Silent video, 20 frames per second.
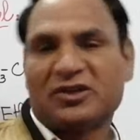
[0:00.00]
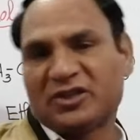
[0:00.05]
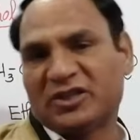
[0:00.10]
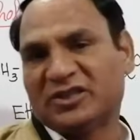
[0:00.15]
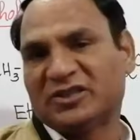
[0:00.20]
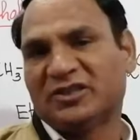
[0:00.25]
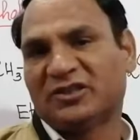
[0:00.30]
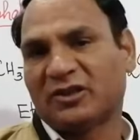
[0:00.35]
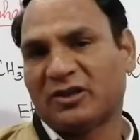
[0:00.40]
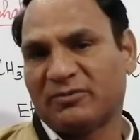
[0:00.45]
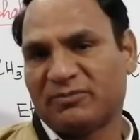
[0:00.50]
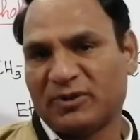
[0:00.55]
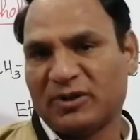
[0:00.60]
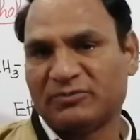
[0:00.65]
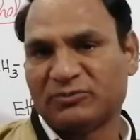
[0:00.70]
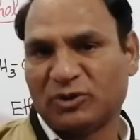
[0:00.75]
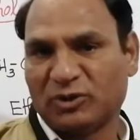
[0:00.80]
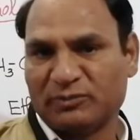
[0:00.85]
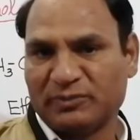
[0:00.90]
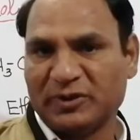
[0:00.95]
रिएजेंट आप
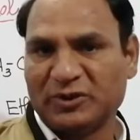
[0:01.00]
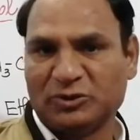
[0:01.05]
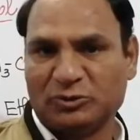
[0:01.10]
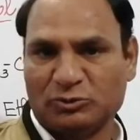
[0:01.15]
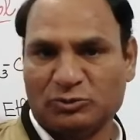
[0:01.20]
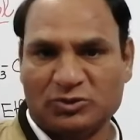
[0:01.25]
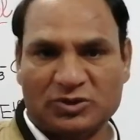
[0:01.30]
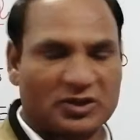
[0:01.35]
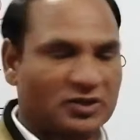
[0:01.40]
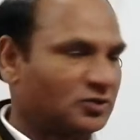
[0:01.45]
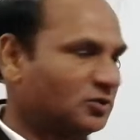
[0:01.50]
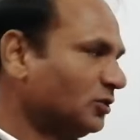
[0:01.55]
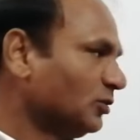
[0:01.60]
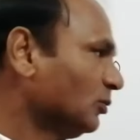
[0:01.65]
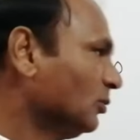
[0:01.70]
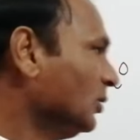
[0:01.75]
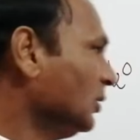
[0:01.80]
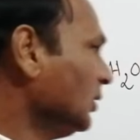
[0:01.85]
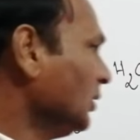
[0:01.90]
आमतौर पर यूज करते हो